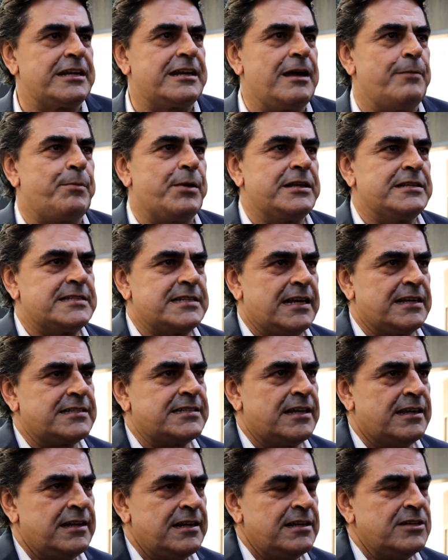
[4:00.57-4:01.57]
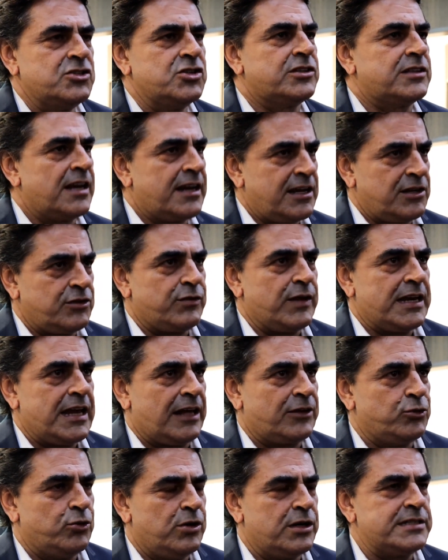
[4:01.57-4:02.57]
aqui a presença de três
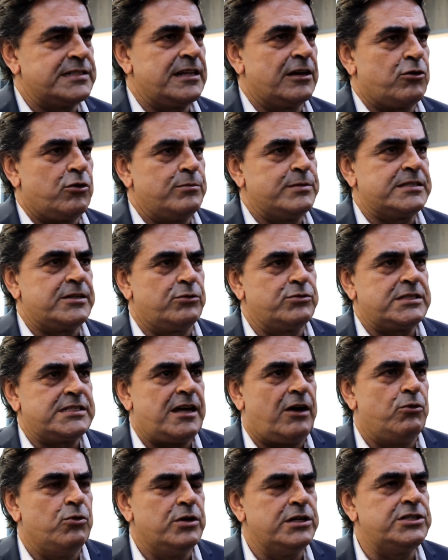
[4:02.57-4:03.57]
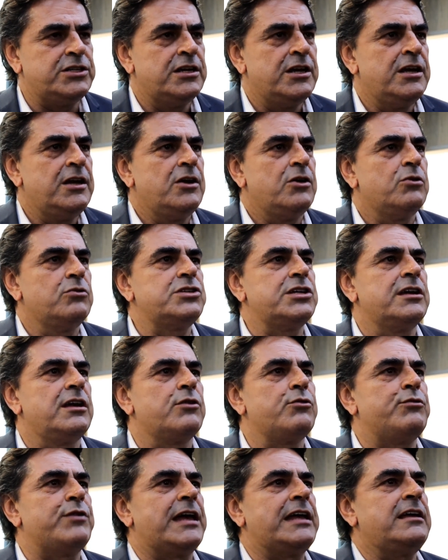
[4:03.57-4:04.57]
vereadores da Comissão Comissão de Saúde, o
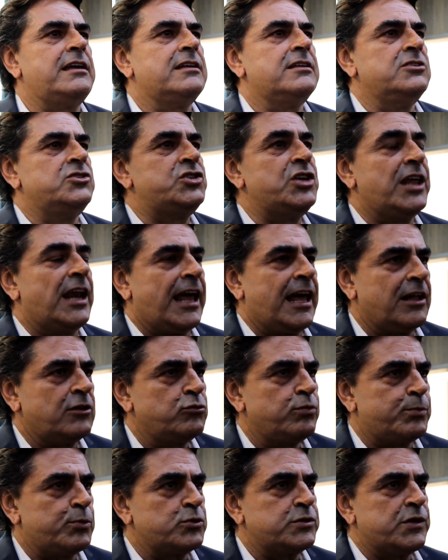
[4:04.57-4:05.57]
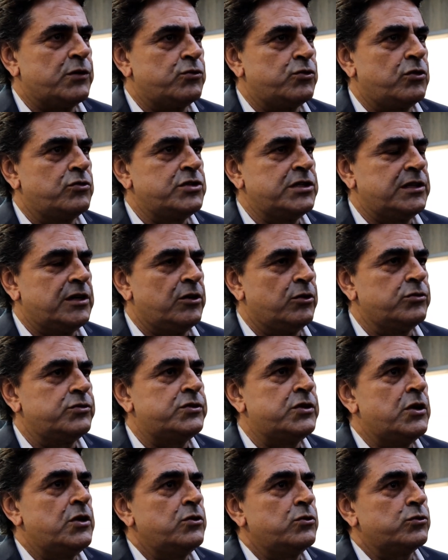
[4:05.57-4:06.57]
dinheiro vem direto para o São João de
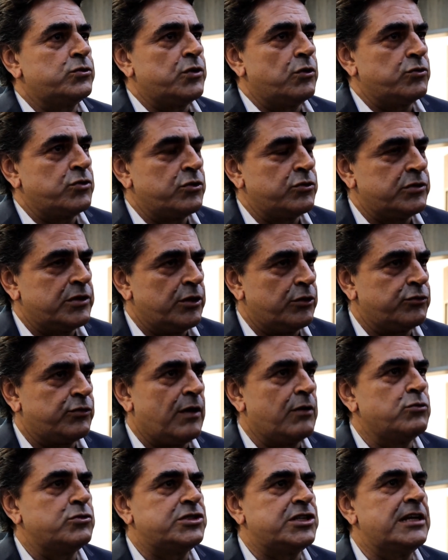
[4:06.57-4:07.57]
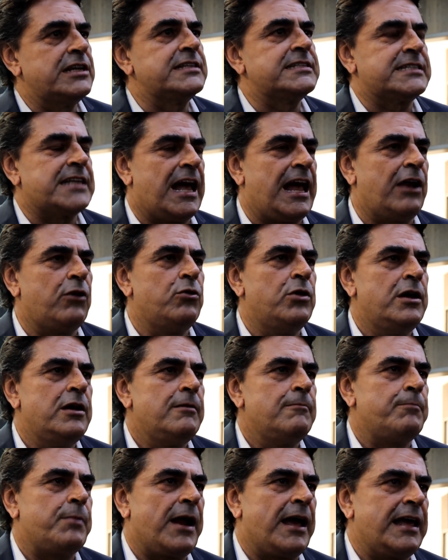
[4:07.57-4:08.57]
Deus. O São João de Deus vai utilizá-lo
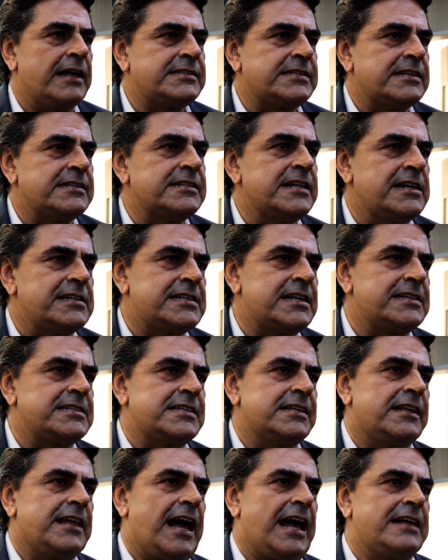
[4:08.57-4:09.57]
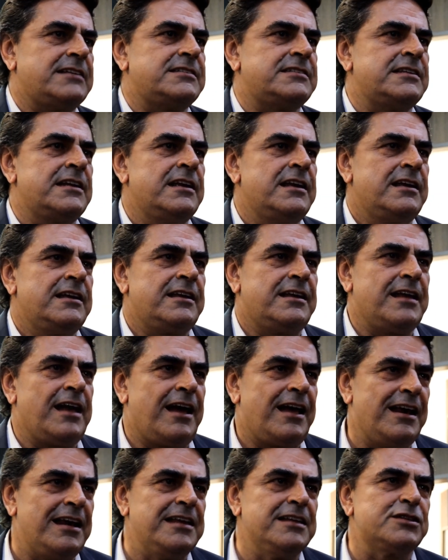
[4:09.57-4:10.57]
para essas necessidades que
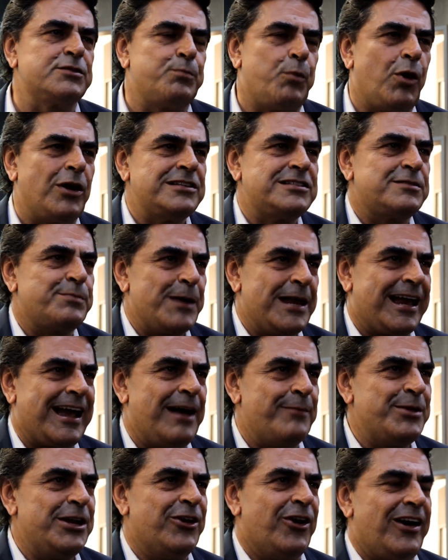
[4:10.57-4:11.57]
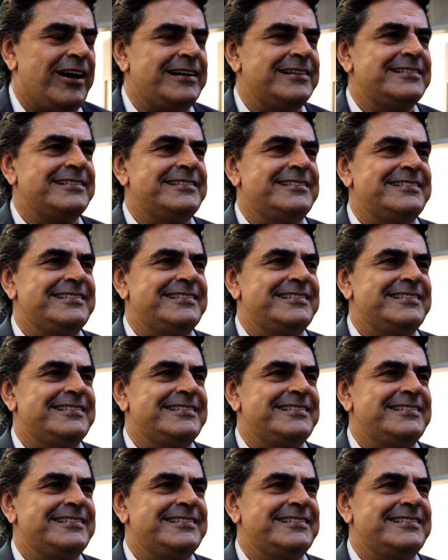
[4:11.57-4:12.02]
a Elis pode explicar melhor.